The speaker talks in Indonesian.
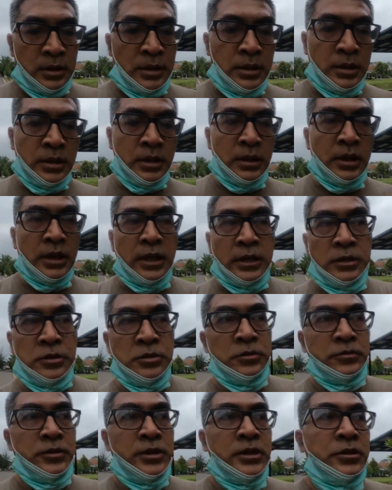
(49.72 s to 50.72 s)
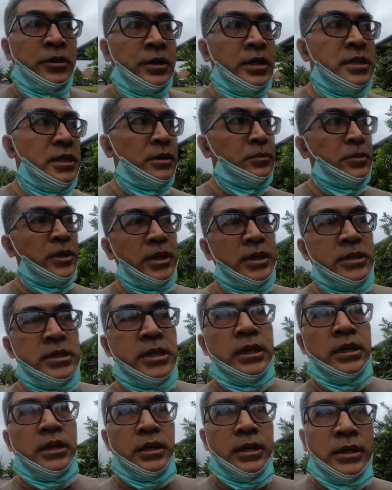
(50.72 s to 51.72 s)
uh, karena itu video ini saya bikin
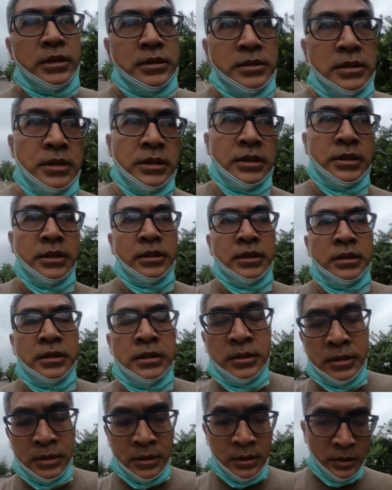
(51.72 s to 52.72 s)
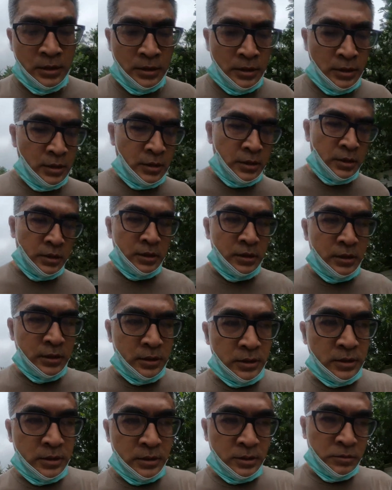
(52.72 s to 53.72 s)
generik jadi
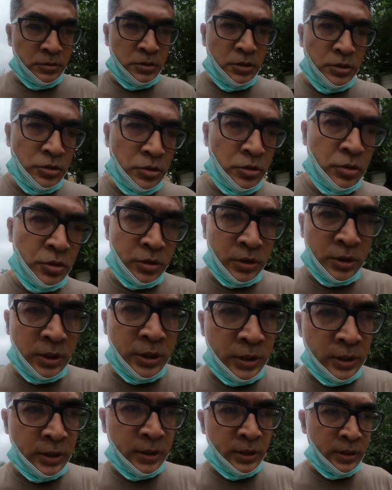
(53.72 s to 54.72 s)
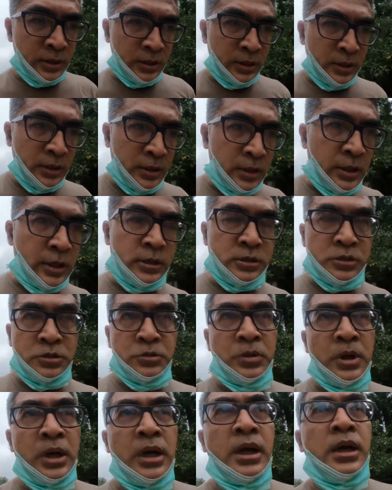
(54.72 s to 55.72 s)
uh, untuk
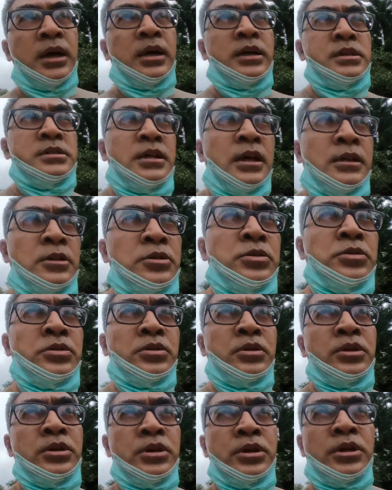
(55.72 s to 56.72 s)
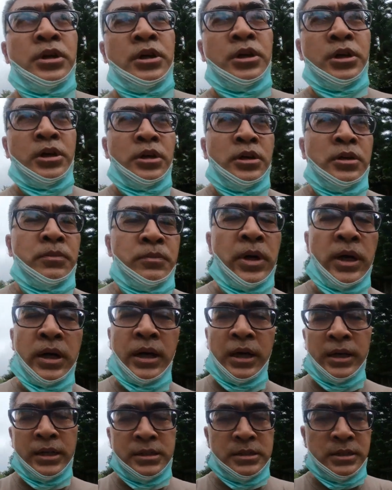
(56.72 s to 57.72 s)
S2 S1
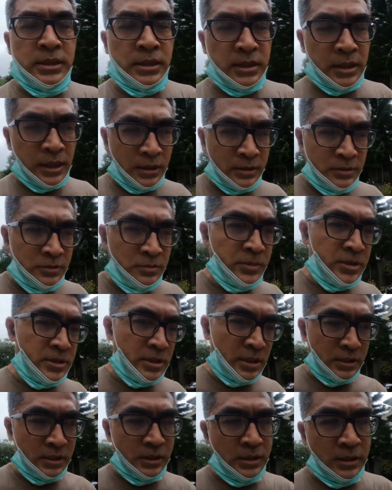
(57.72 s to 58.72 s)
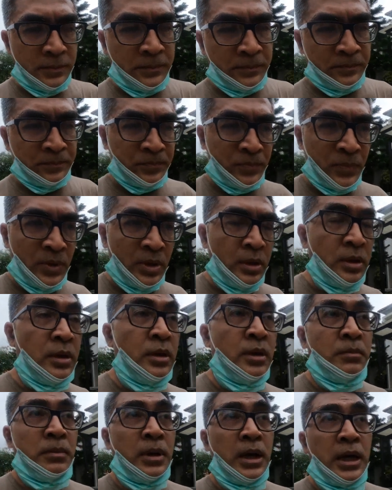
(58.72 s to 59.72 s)
bahkan S3 itu bisa di
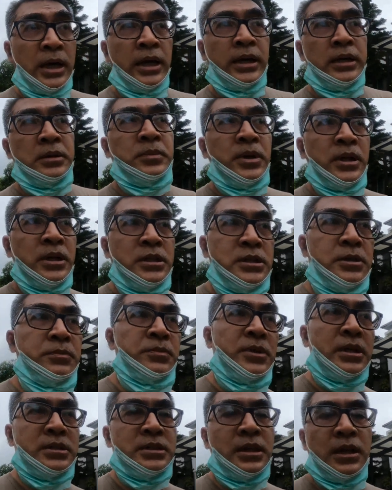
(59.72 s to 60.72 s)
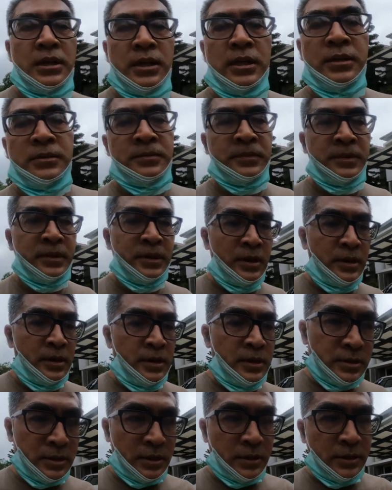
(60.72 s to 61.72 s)
pakai prinsip dasarnya
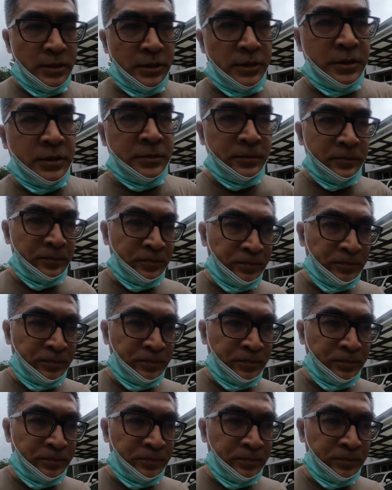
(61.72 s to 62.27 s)
jadi